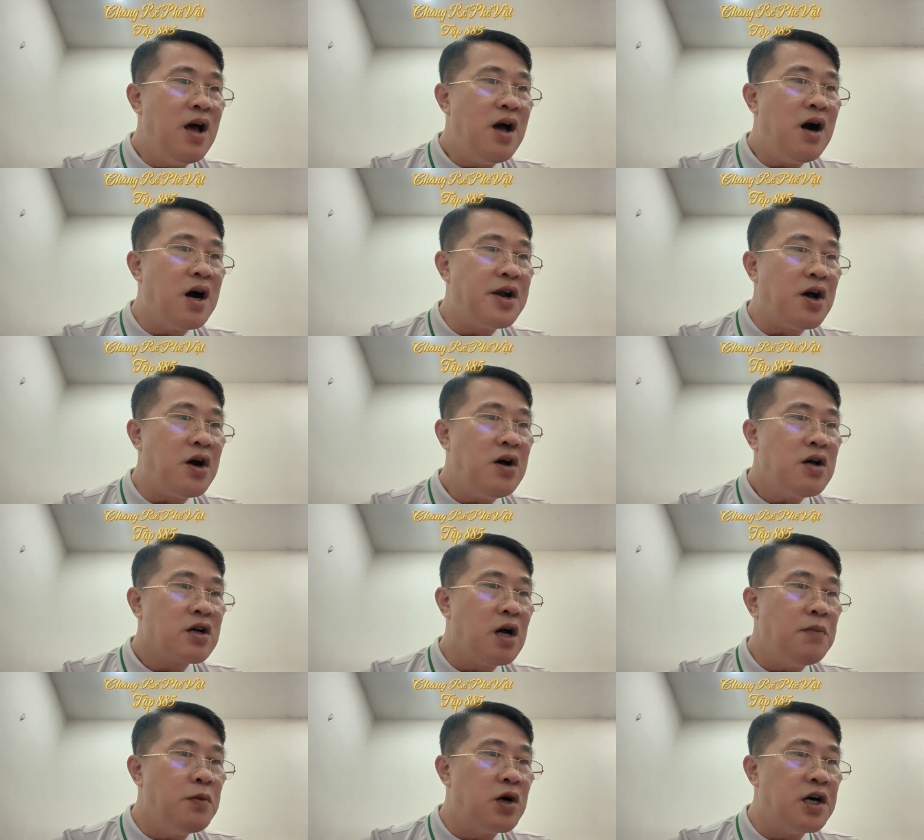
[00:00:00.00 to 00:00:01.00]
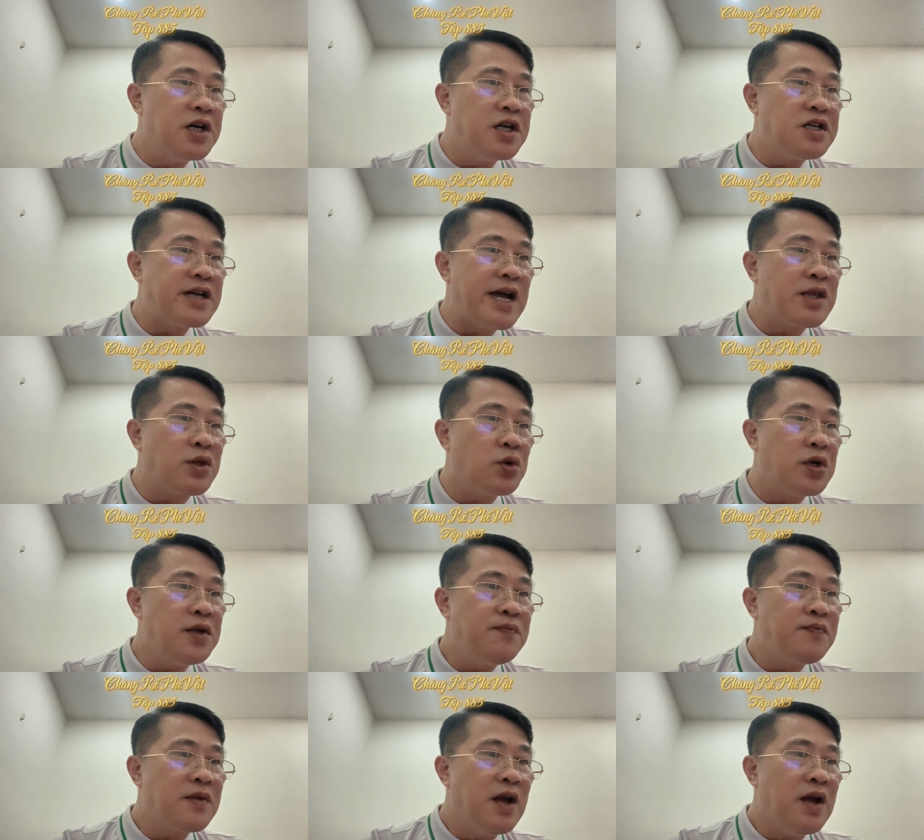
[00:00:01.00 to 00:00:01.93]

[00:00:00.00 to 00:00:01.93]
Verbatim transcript: ở đó có một người trẻ tuổi.